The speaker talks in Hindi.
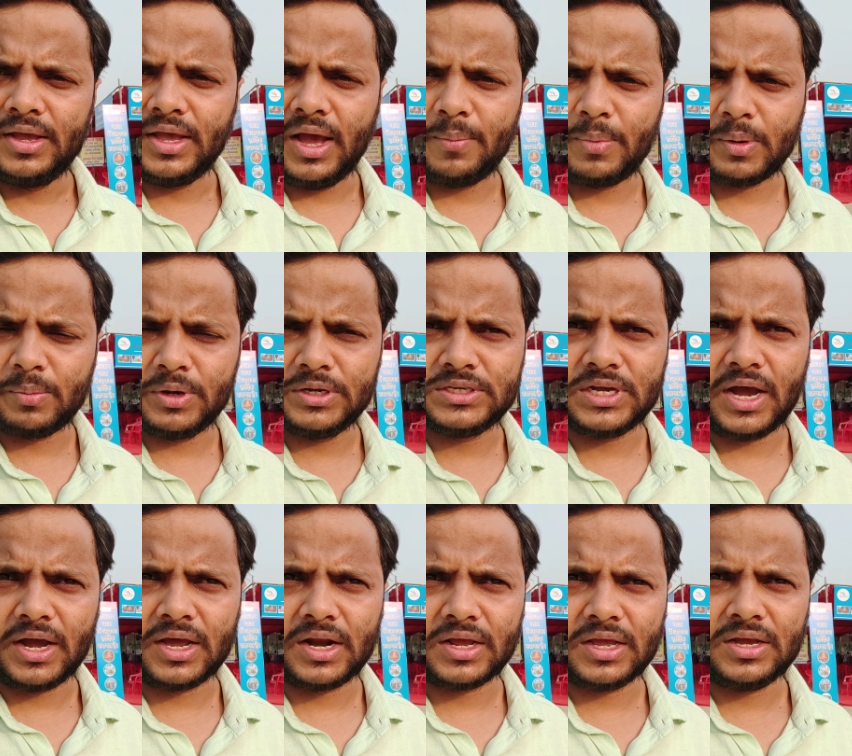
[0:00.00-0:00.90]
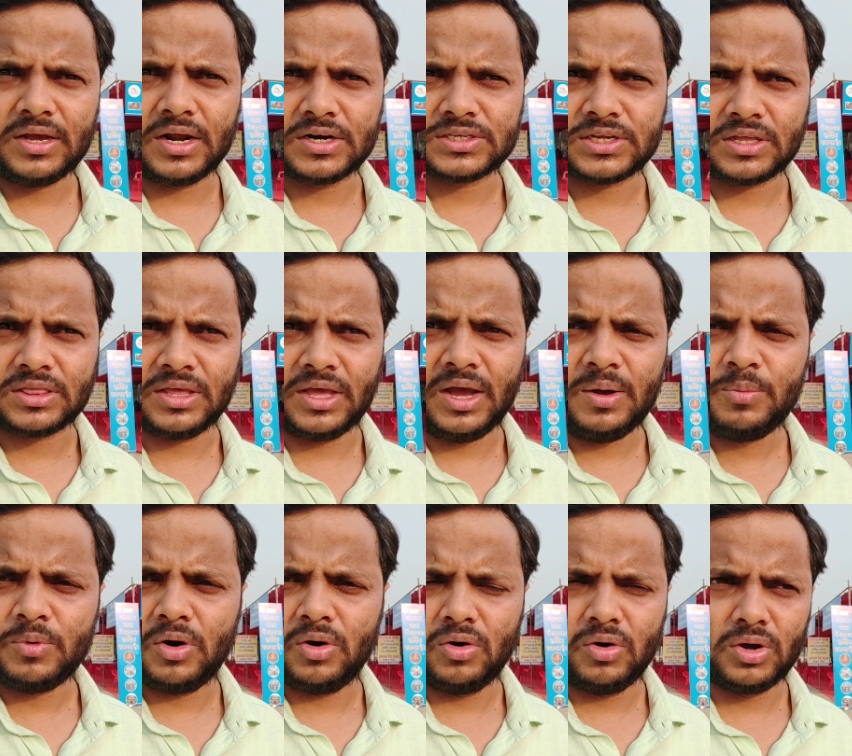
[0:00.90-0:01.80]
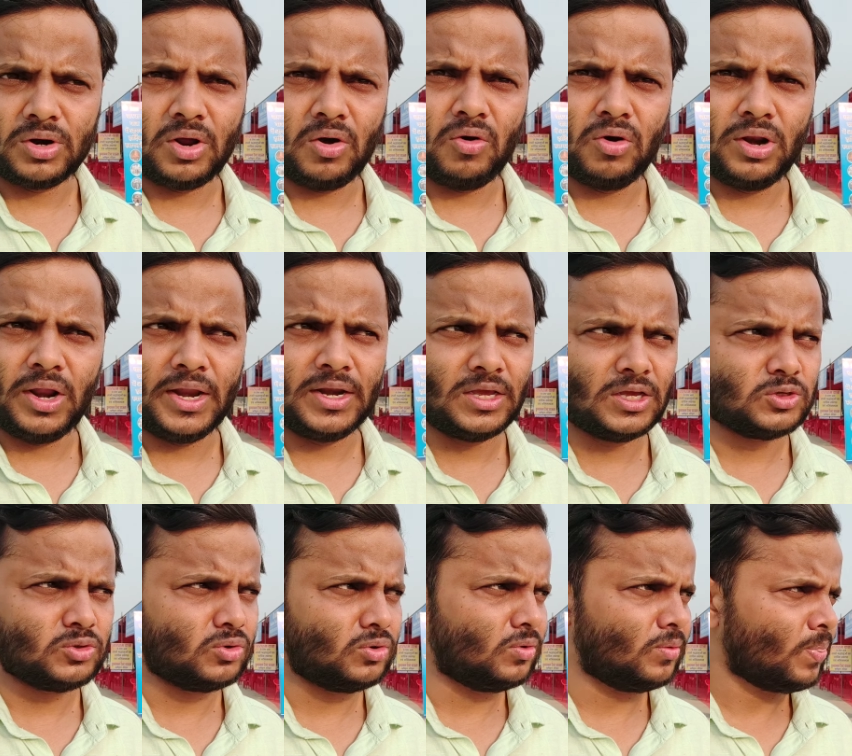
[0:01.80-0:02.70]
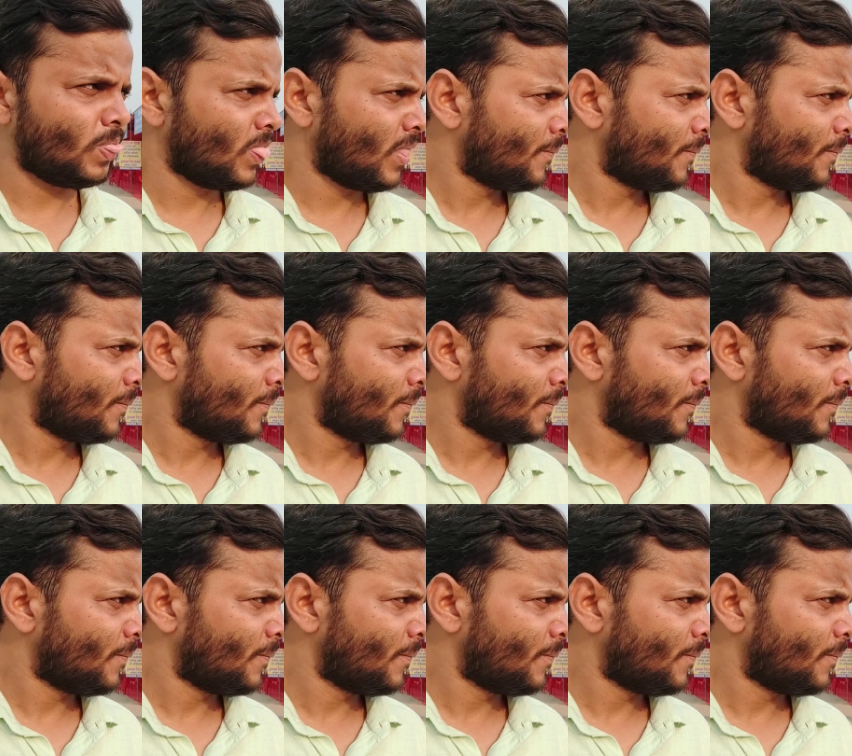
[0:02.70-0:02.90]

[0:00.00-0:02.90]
यहाँ पर भाई जा करके कर सकते हैं आप और ऑनलाइन की जो